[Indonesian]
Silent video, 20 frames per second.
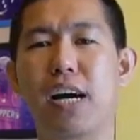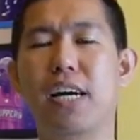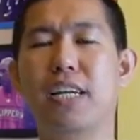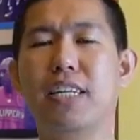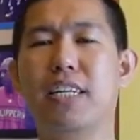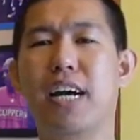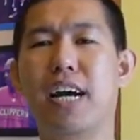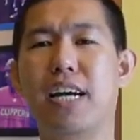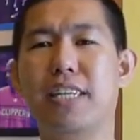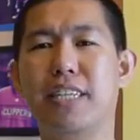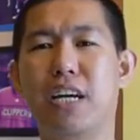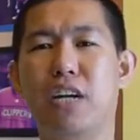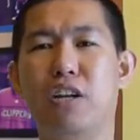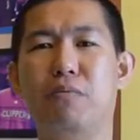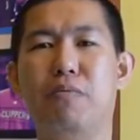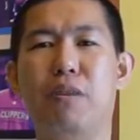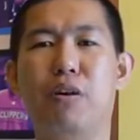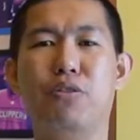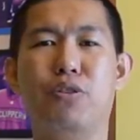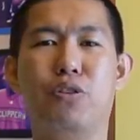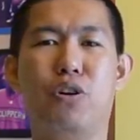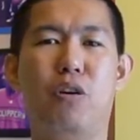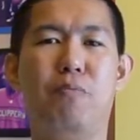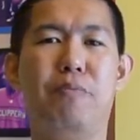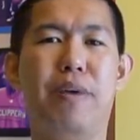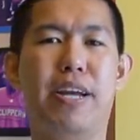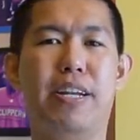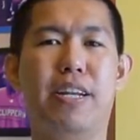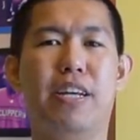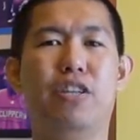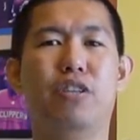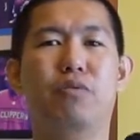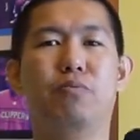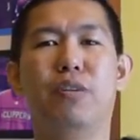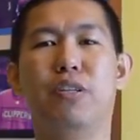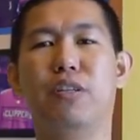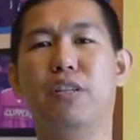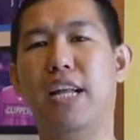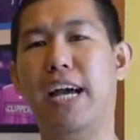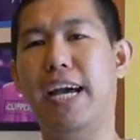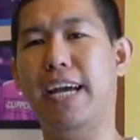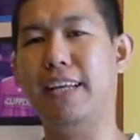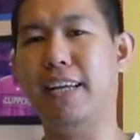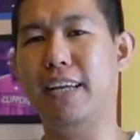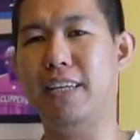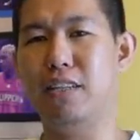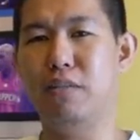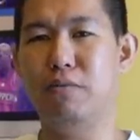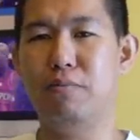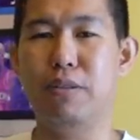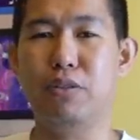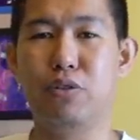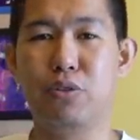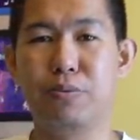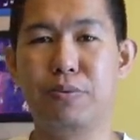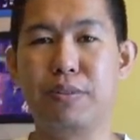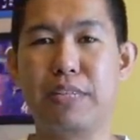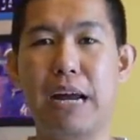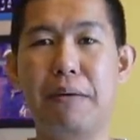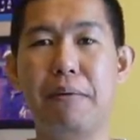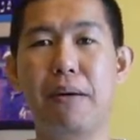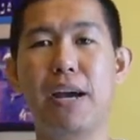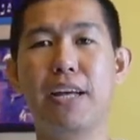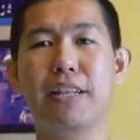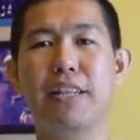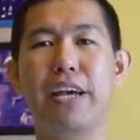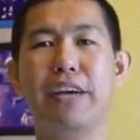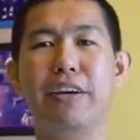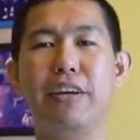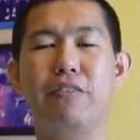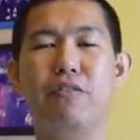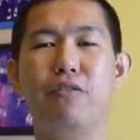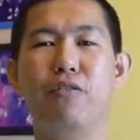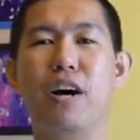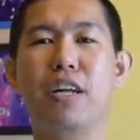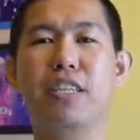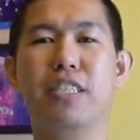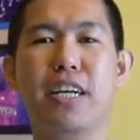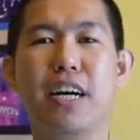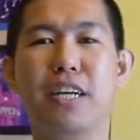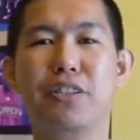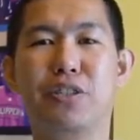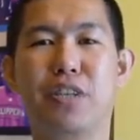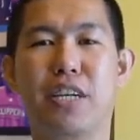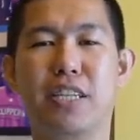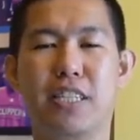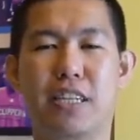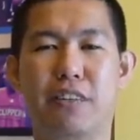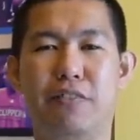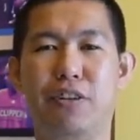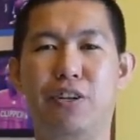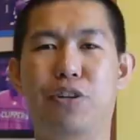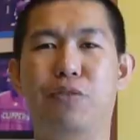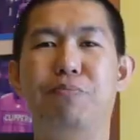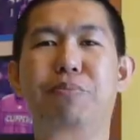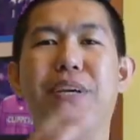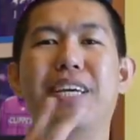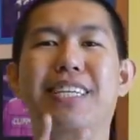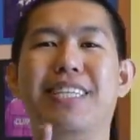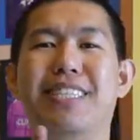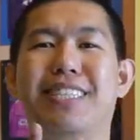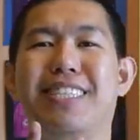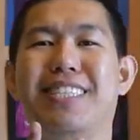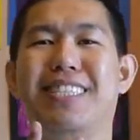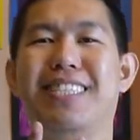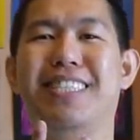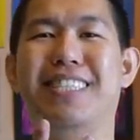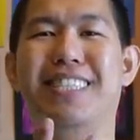Dan jangan lupa untuk komen, dan jangan lupa like, dan jangan lupa subscribe. Thank you guys for watching. I'll see you guys next video. Peace!